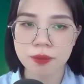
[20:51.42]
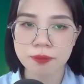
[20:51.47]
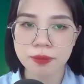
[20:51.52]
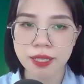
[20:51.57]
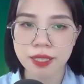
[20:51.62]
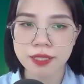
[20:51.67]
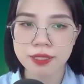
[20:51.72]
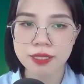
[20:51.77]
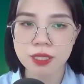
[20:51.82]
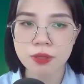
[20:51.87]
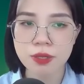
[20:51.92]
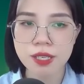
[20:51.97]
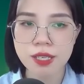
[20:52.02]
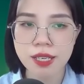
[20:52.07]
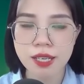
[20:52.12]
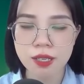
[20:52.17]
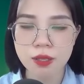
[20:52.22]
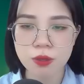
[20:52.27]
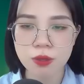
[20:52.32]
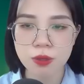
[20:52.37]
Lâm Hân
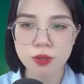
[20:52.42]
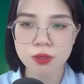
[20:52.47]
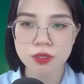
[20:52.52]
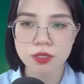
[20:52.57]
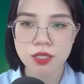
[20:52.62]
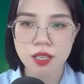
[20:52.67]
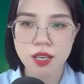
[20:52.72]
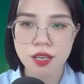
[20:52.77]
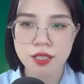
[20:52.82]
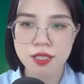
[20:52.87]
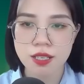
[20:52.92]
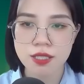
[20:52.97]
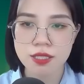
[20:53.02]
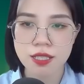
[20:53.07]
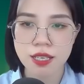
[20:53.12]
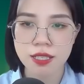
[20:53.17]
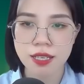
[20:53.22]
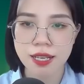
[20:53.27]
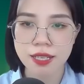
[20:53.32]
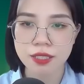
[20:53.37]
tới rồi.
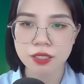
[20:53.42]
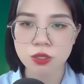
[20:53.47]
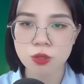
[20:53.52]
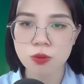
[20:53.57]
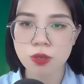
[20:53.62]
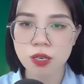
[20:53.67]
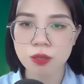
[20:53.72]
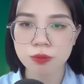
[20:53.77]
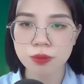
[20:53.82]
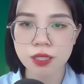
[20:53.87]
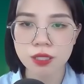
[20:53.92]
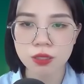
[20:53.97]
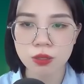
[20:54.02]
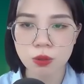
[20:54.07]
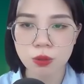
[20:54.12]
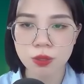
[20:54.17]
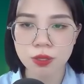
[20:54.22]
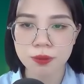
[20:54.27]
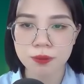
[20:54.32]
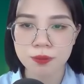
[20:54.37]
Cô già tất tự nhiên
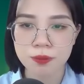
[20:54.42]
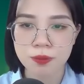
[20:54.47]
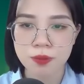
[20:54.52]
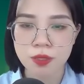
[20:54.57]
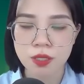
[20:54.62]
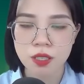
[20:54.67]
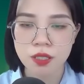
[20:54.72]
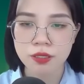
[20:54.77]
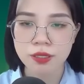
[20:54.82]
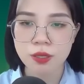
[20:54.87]
ăn điểm tâm,